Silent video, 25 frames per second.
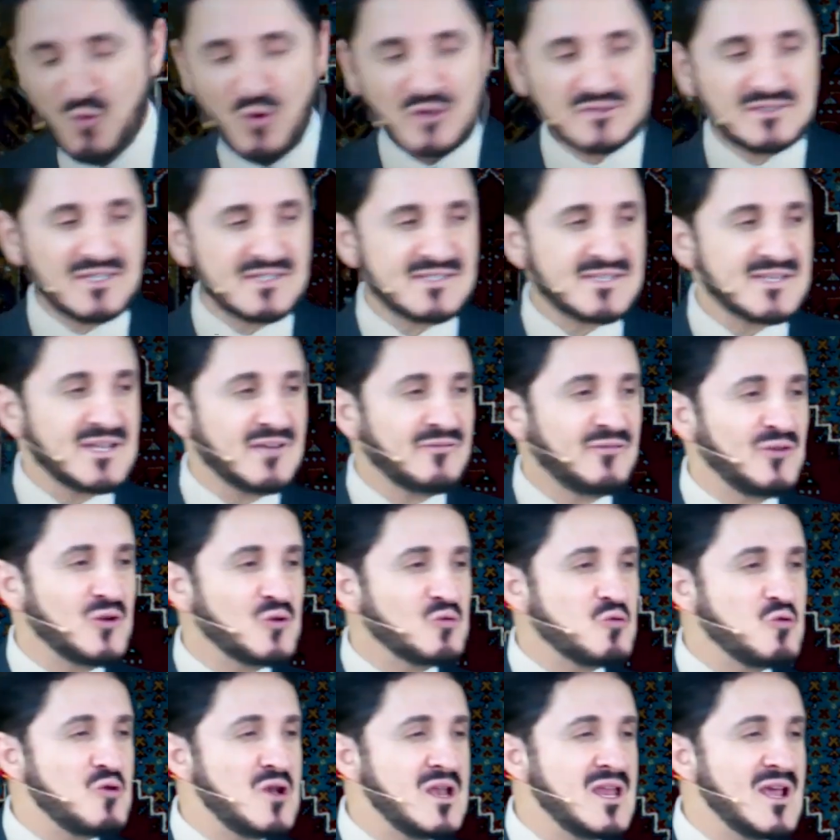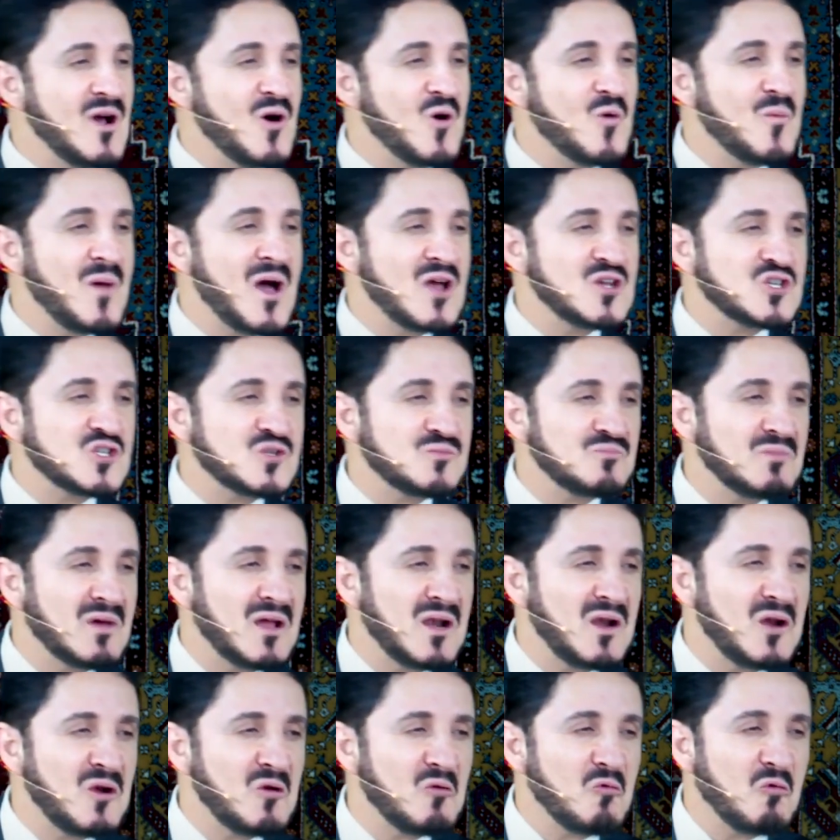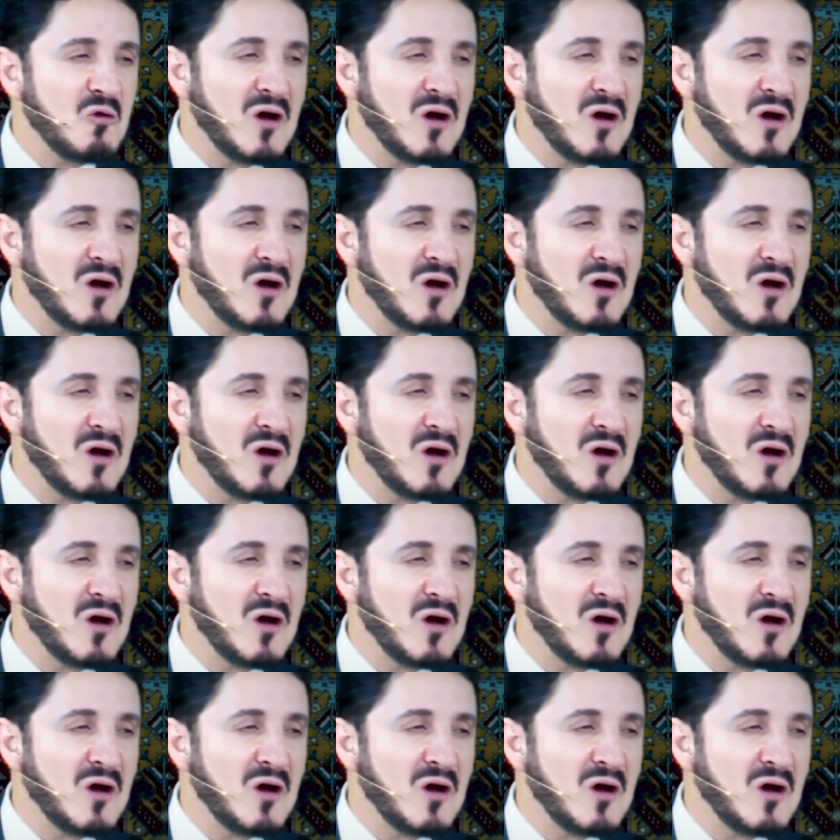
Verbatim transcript: وتصير في كل يوم أجمل